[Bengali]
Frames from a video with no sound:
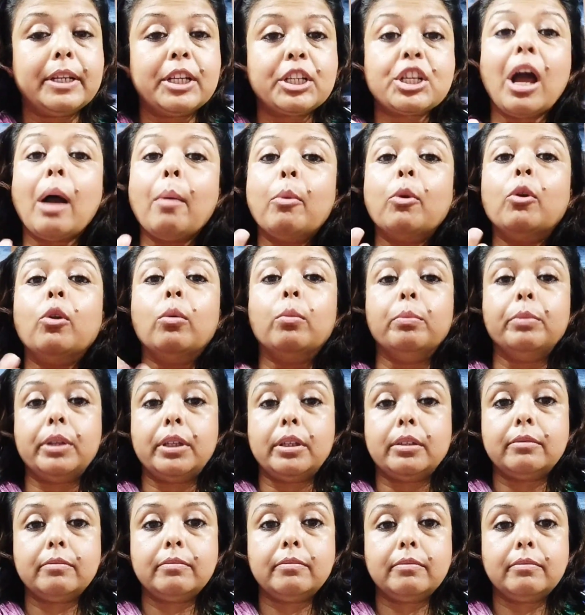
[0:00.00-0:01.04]
মানে
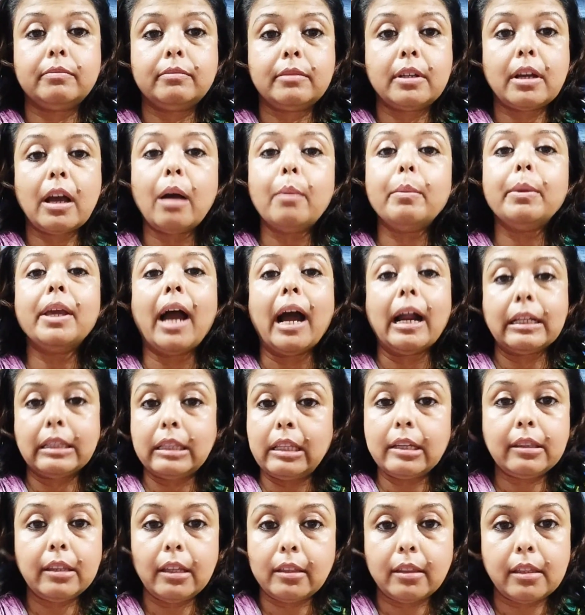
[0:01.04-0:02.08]
স্বাবলম্বী আমি
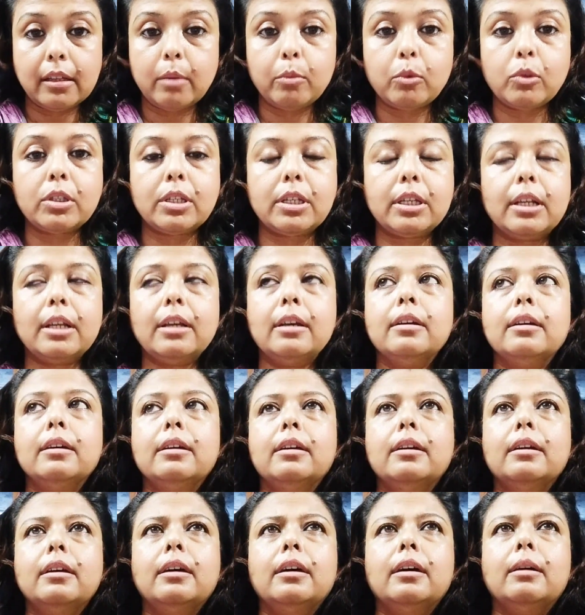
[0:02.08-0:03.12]
আর্থিক দিক থেকে বলছি না
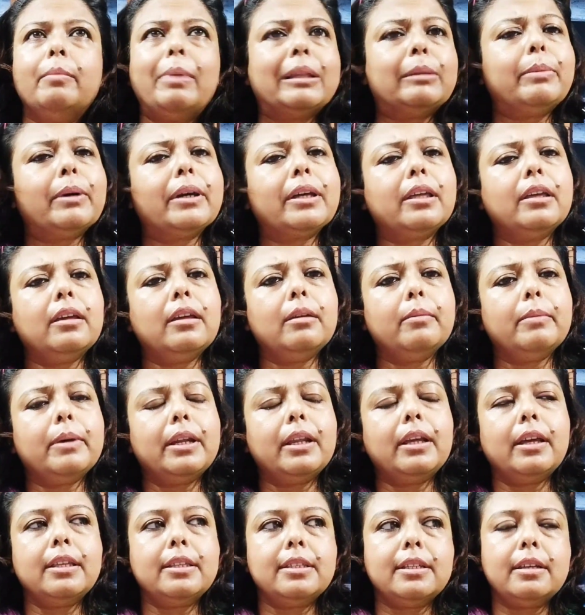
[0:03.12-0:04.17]
বাদ বাকি
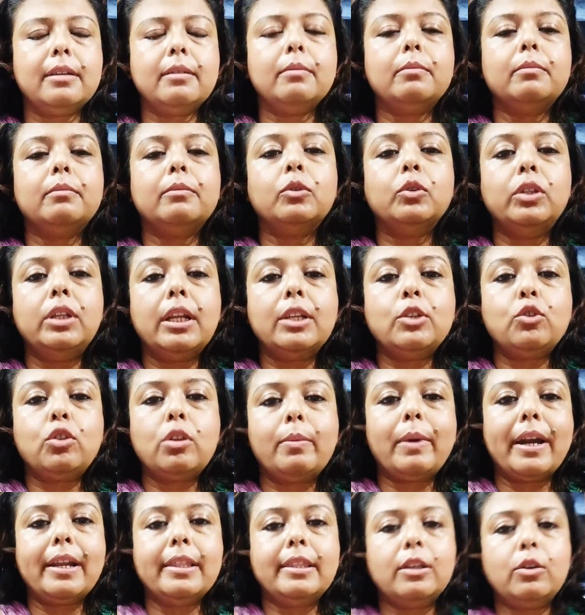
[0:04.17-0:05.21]
মানে এই যে মন্দিরা
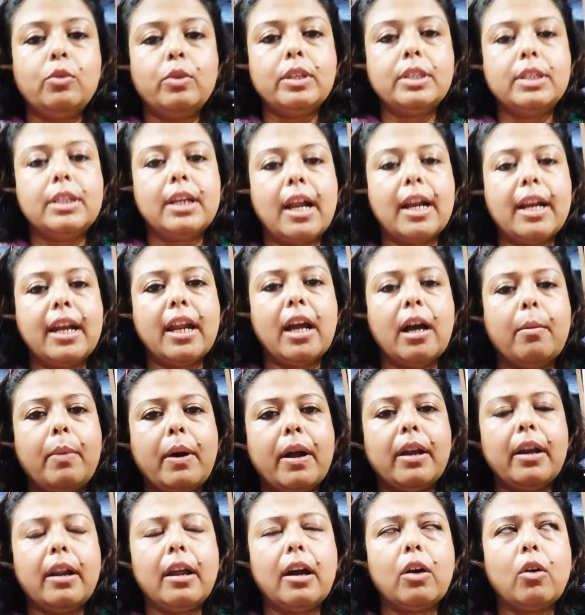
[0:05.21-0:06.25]
যাদের বাড়িতে রয়েছে রান্না
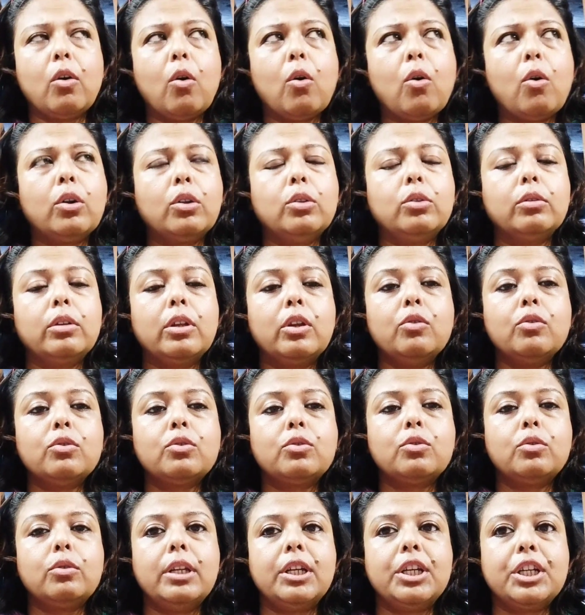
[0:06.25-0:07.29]
বান্না ঘর
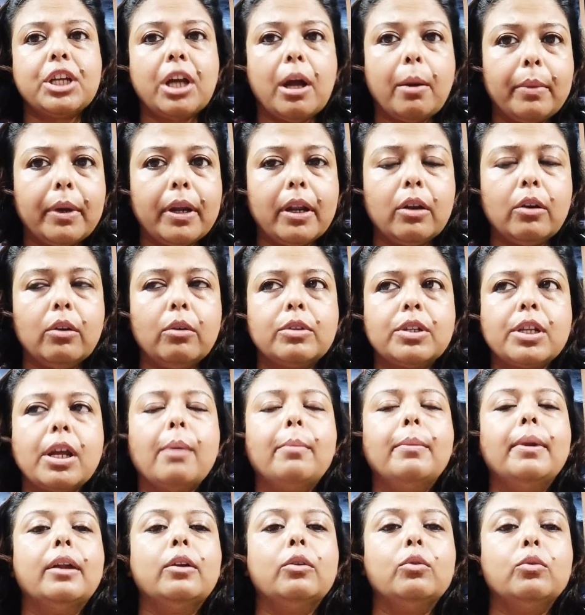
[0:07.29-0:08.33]
গৃহস্থলী সামনা
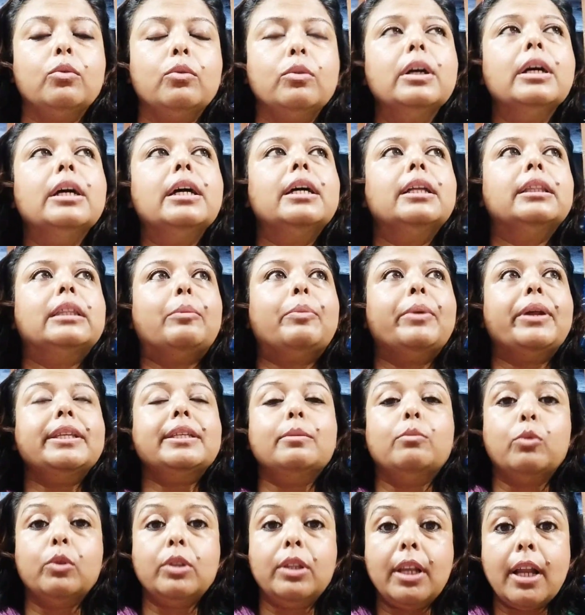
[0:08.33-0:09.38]
সামলানো তারপরে এই
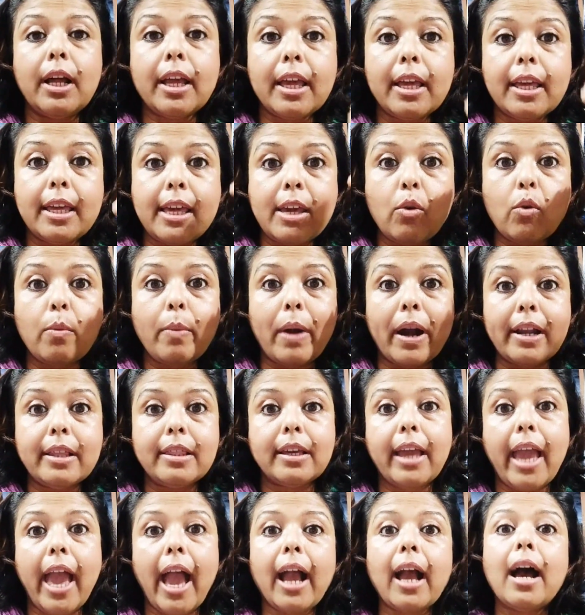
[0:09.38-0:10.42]
যে মন্দিরাকে গিয়ে ওর বাড়ি
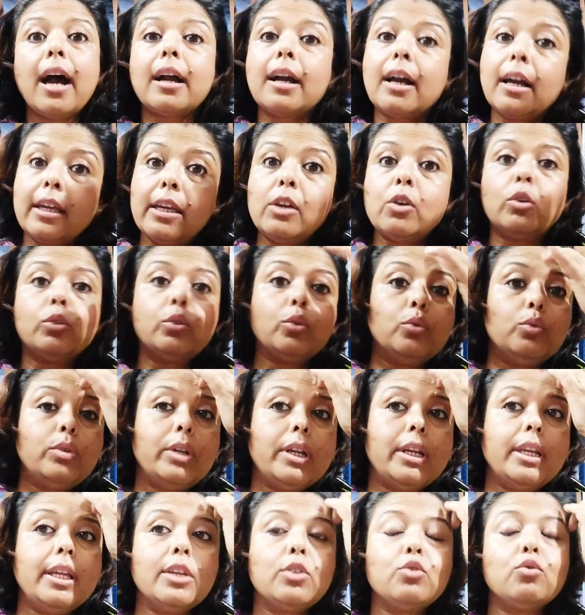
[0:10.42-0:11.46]
থেকে একা একা গিয়ে অত
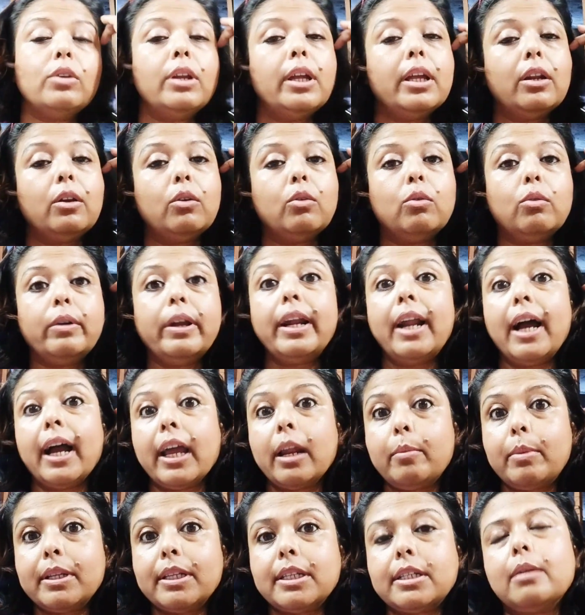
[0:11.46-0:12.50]
দূরে নিয়ে চলে এলো এর
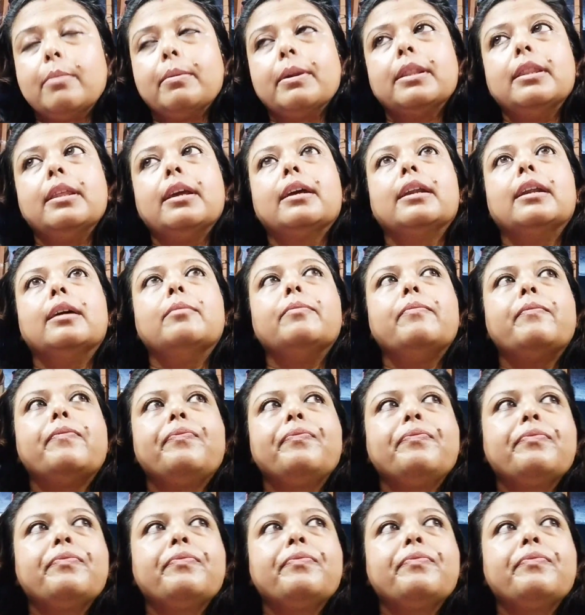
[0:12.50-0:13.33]
আগের বার যেটা আমরা দেখলাম